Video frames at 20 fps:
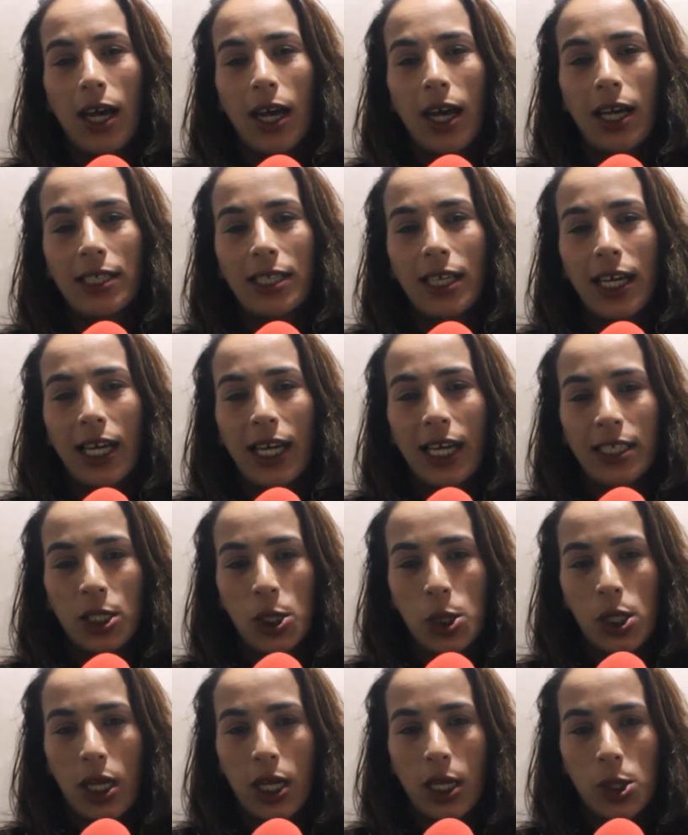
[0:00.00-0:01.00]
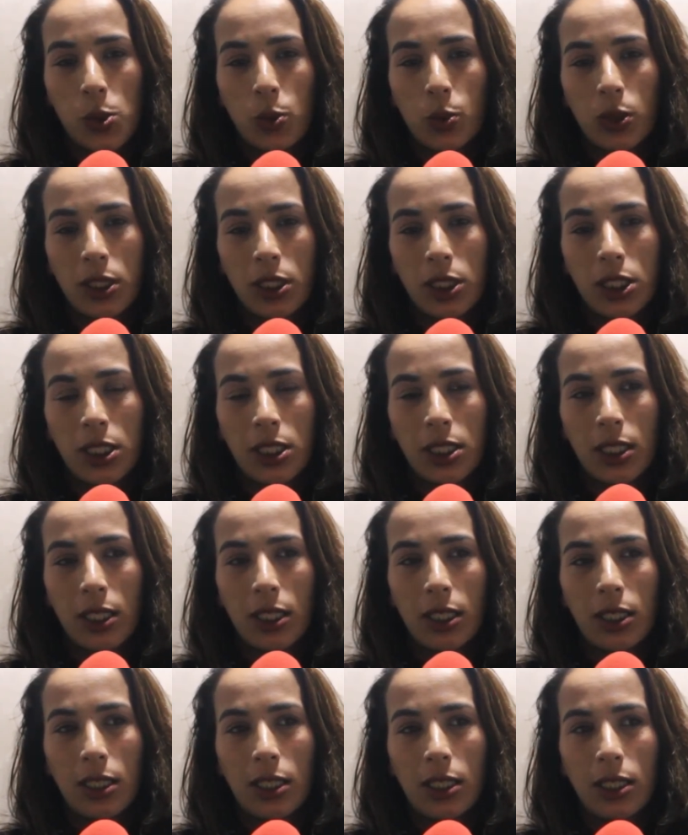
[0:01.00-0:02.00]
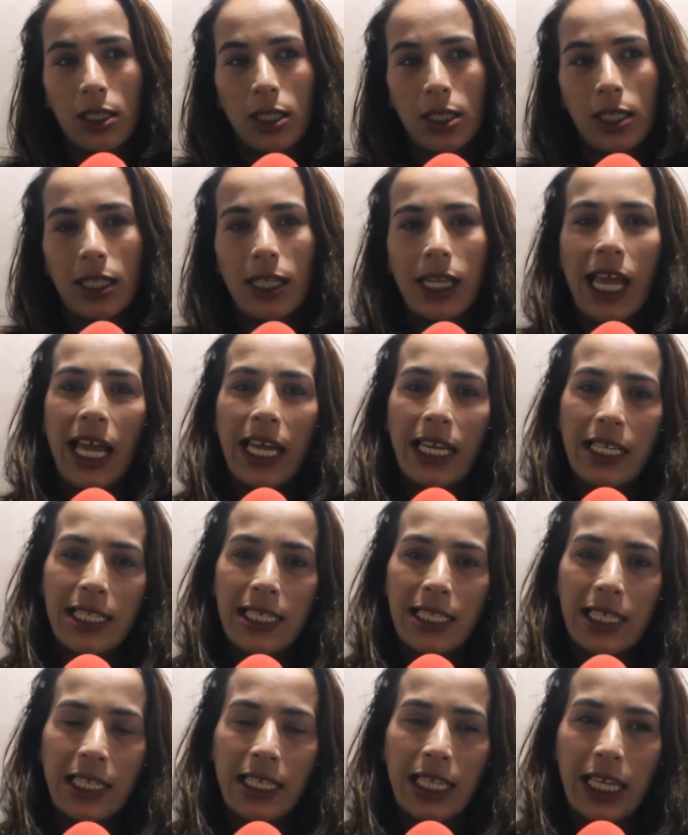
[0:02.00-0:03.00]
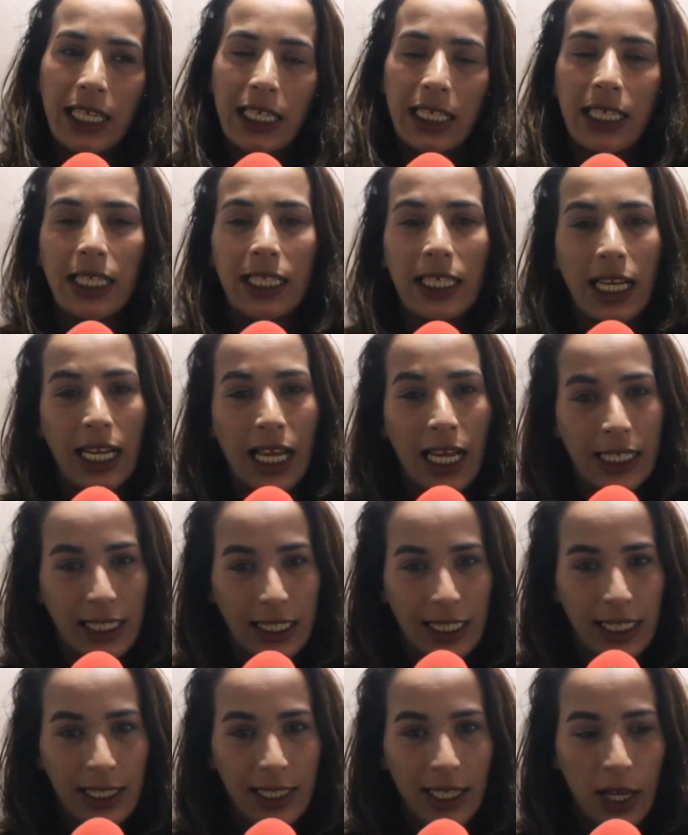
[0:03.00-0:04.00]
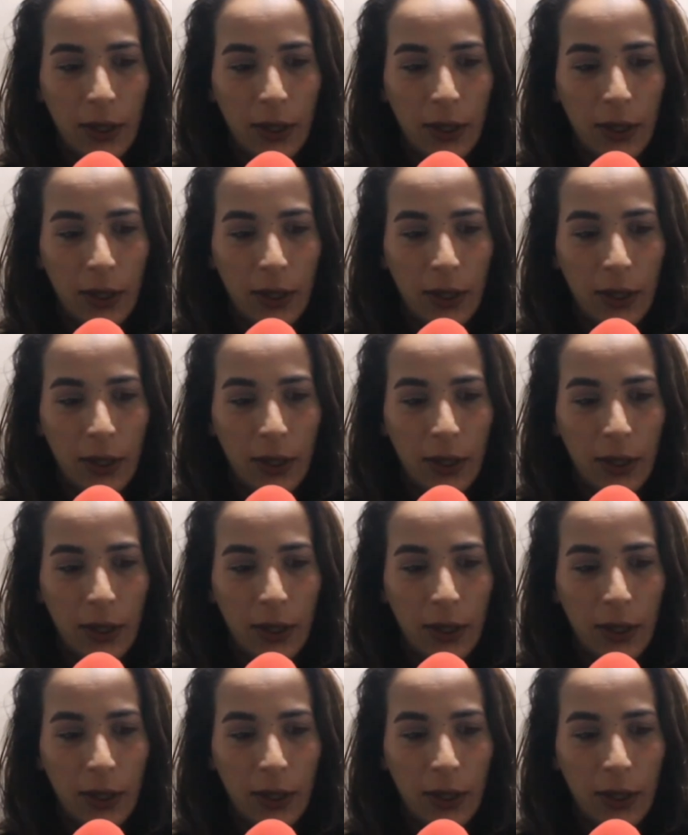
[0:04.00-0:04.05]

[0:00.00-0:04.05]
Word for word: انا خديجه اجويش آه، الحاله الاستثنائيه ديال الاقتصاد